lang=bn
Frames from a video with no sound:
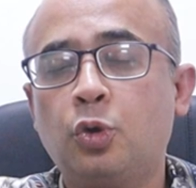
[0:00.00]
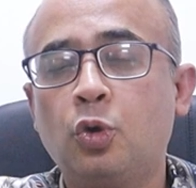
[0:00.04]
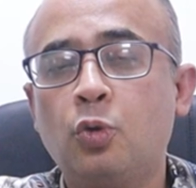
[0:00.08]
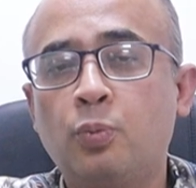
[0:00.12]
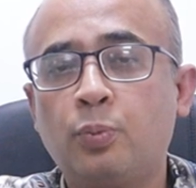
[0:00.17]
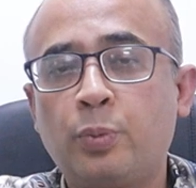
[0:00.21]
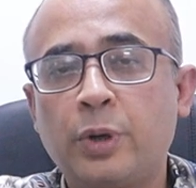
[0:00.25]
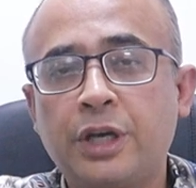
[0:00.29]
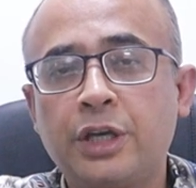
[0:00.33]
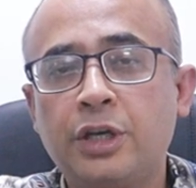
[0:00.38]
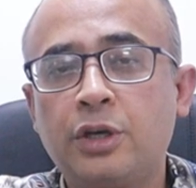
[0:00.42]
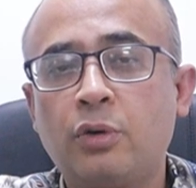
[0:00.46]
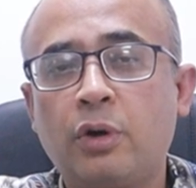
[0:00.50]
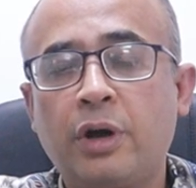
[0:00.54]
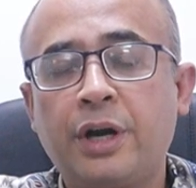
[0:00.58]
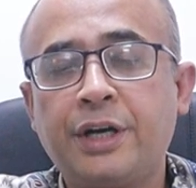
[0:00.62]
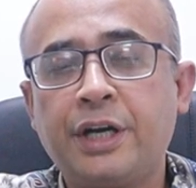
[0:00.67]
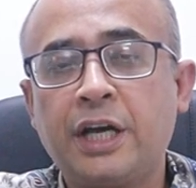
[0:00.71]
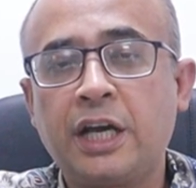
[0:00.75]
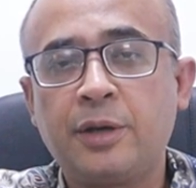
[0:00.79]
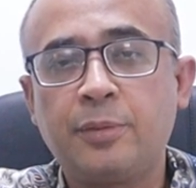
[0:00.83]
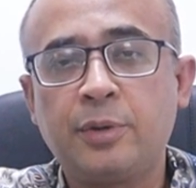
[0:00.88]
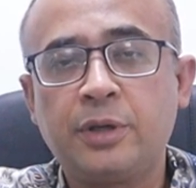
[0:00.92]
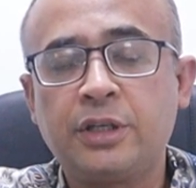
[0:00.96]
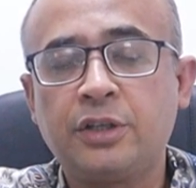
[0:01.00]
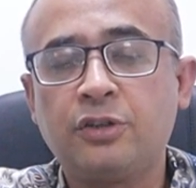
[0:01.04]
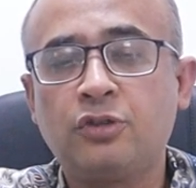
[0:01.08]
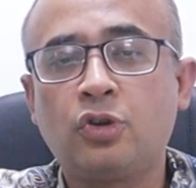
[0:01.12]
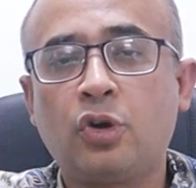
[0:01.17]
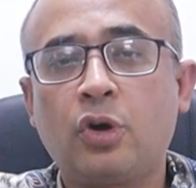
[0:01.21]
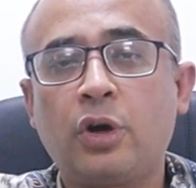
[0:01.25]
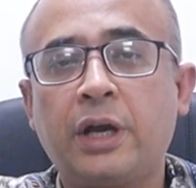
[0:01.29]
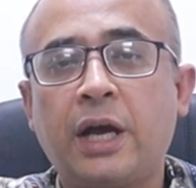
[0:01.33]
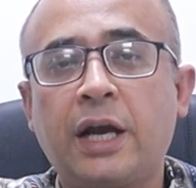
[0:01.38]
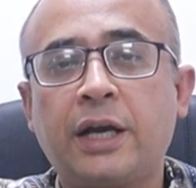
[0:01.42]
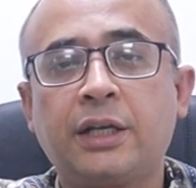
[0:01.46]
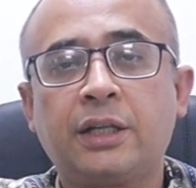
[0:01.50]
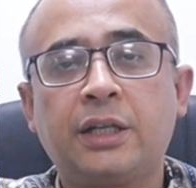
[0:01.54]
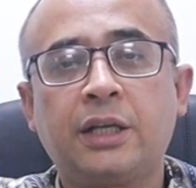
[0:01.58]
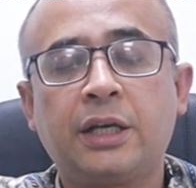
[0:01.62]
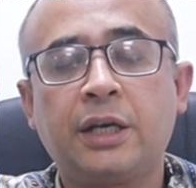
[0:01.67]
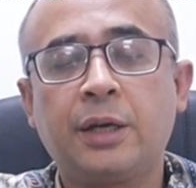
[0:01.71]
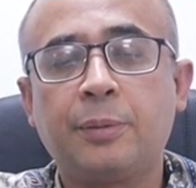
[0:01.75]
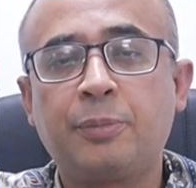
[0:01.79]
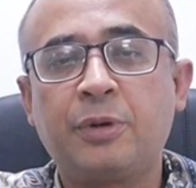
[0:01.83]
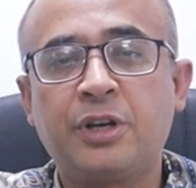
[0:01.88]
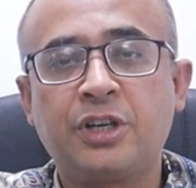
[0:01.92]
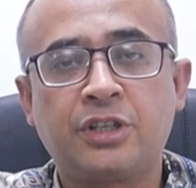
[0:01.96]
ধূমপায়ী হয় ডায়াবেটিস হয় আগে
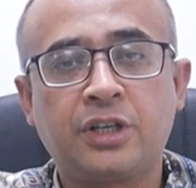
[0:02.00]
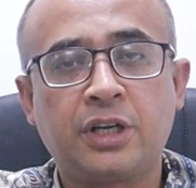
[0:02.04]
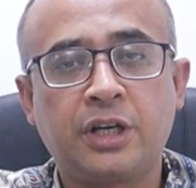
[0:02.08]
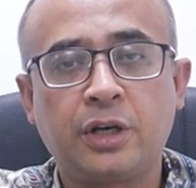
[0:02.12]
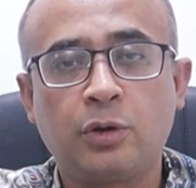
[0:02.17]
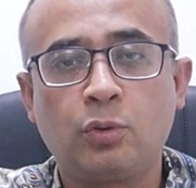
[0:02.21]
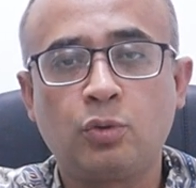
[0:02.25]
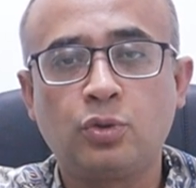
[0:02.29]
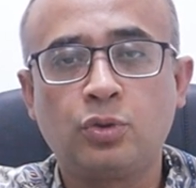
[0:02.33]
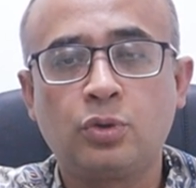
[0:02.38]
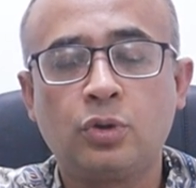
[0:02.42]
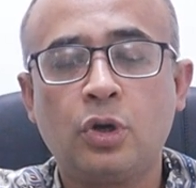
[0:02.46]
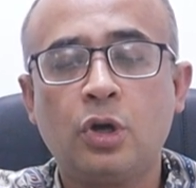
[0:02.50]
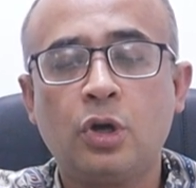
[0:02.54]
থেকে প্রেশারের